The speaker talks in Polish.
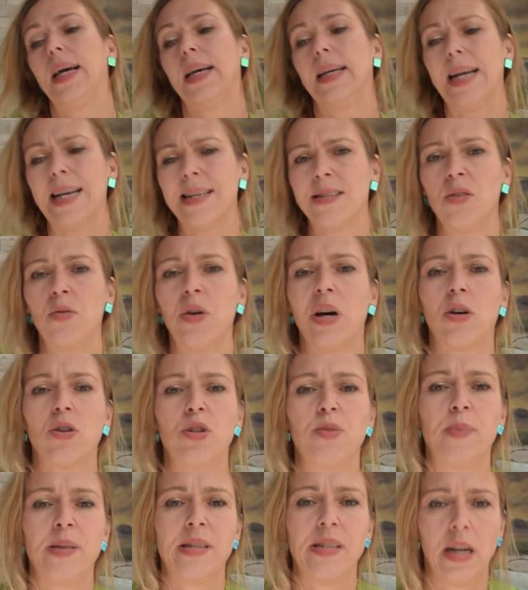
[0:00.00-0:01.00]
ja z nią
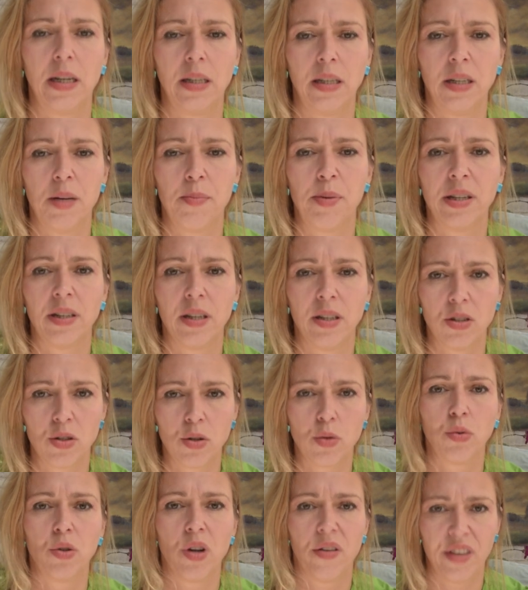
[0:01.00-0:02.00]
jakoś specjalnie nie będę
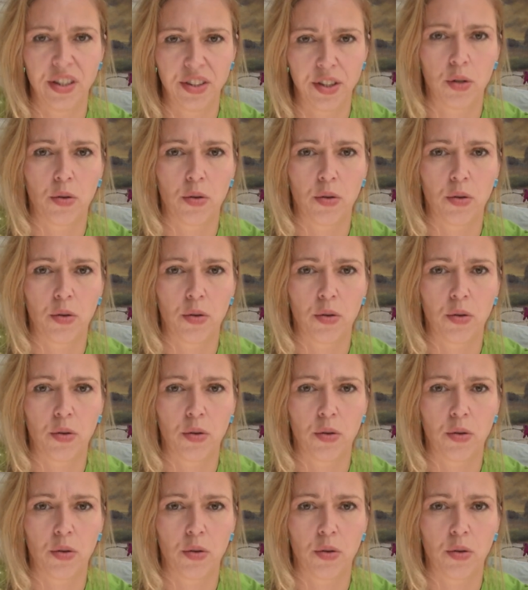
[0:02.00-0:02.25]
dyskutować.